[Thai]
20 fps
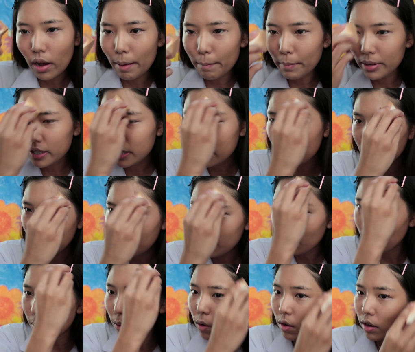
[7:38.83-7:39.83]
ความเป็นสี
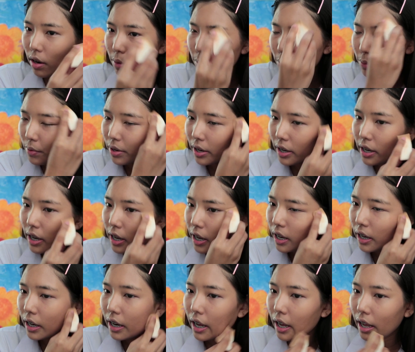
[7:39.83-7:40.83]
ผิวของเราอยู่นั่นเอ
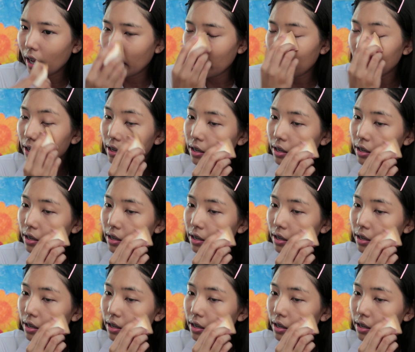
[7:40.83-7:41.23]
งนะคะ